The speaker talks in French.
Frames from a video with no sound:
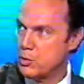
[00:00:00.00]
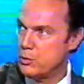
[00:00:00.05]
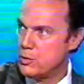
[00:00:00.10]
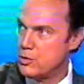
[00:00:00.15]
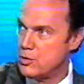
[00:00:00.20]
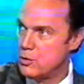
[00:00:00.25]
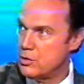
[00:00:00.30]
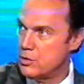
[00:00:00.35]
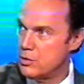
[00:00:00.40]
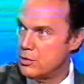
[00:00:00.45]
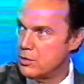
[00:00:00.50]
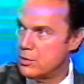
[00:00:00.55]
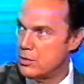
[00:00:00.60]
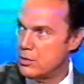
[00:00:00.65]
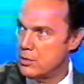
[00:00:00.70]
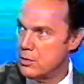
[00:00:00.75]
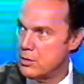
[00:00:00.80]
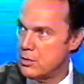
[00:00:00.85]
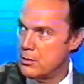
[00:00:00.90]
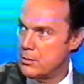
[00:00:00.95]
monsieur.
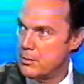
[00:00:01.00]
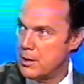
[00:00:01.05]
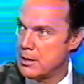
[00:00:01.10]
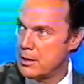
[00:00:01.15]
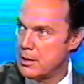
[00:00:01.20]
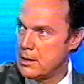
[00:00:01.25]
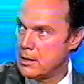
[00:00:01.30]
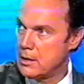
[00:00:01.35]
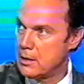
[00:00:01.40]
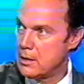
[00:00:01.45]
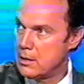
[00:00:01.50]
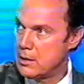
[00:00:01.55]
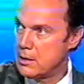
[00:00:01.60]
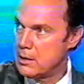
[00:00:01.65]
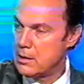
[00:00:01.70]
Je prends la